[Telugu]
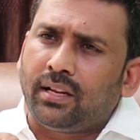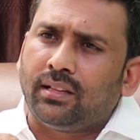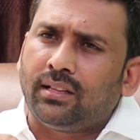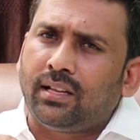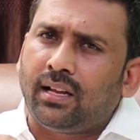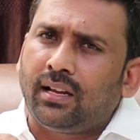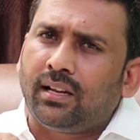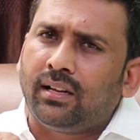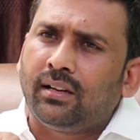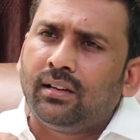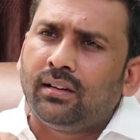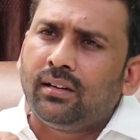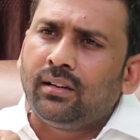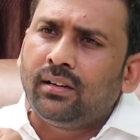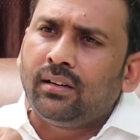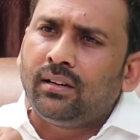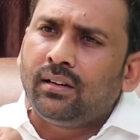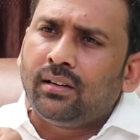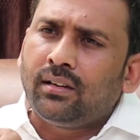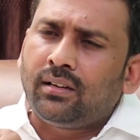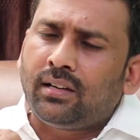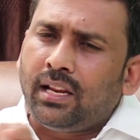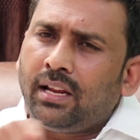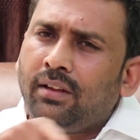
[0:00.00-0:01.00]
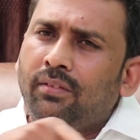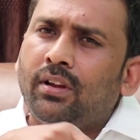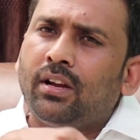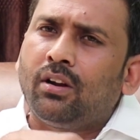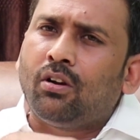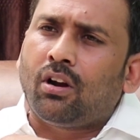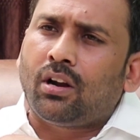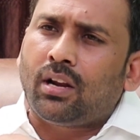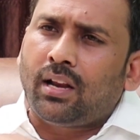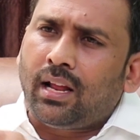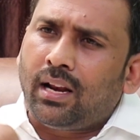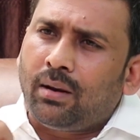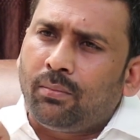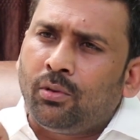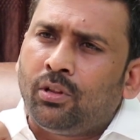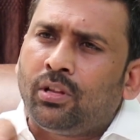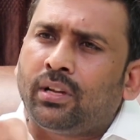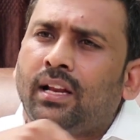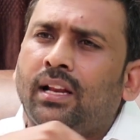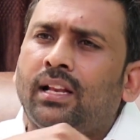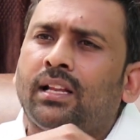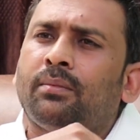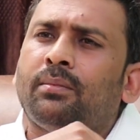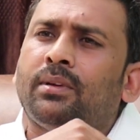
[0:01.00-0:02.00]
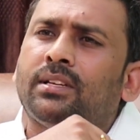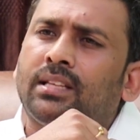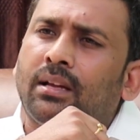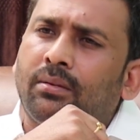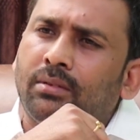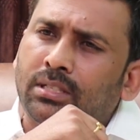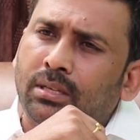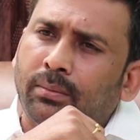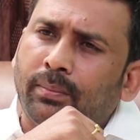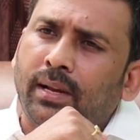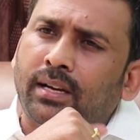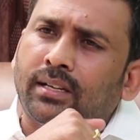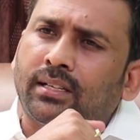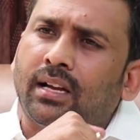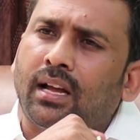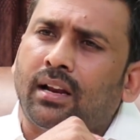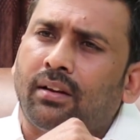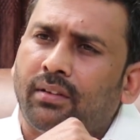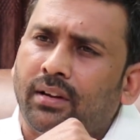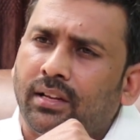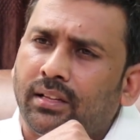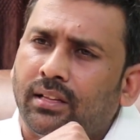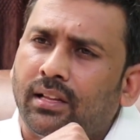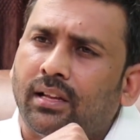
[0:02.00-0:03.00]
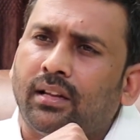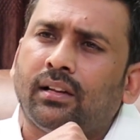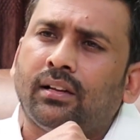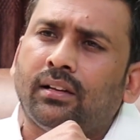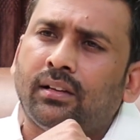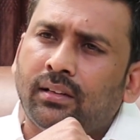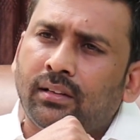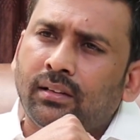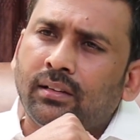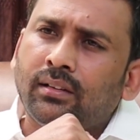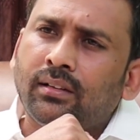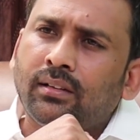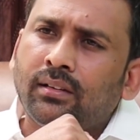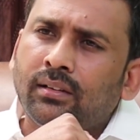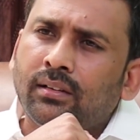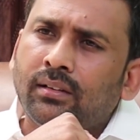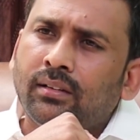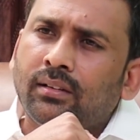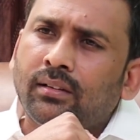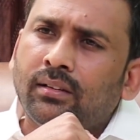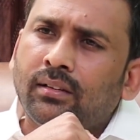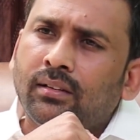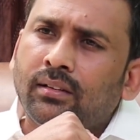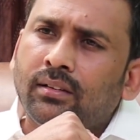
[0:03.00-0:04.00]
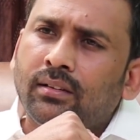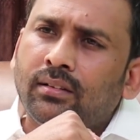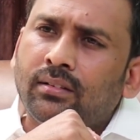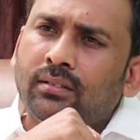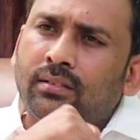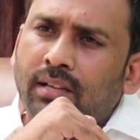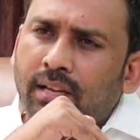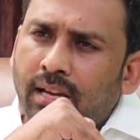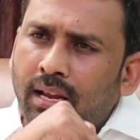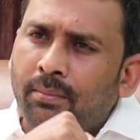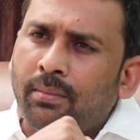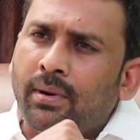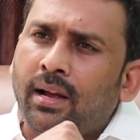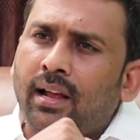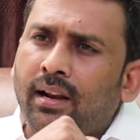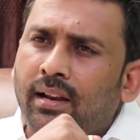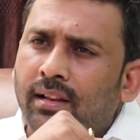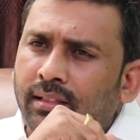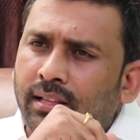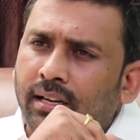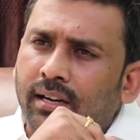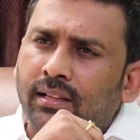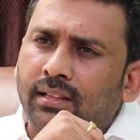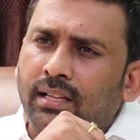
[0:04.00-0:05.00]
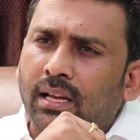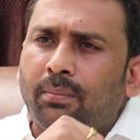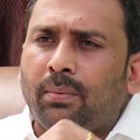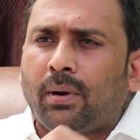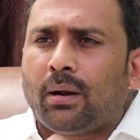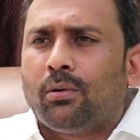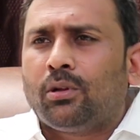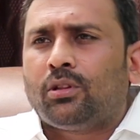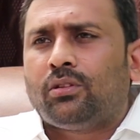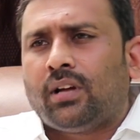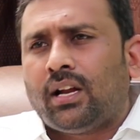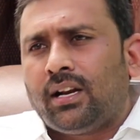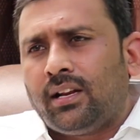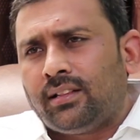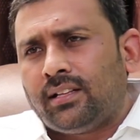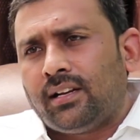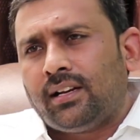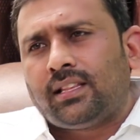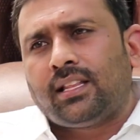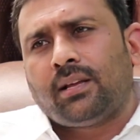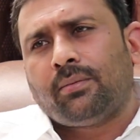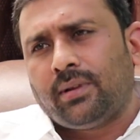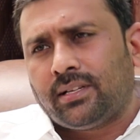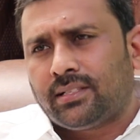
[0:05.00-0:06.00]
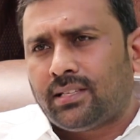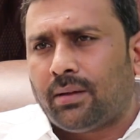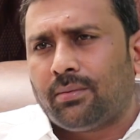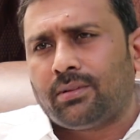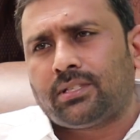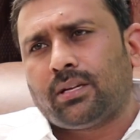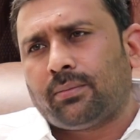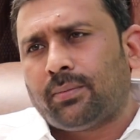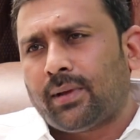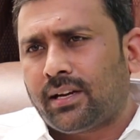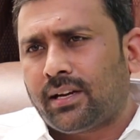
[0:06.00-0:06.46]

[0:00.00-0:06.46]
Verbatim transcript: అయిద్దా టీవీ గొట్టాల ముందుకు వెళ్తే మీ సమస్య పరిష్కారం అయిద్దా సీఎం గారిని తిడితే ప్రభుత్వాన్ని తిడితే మీకు సమస్య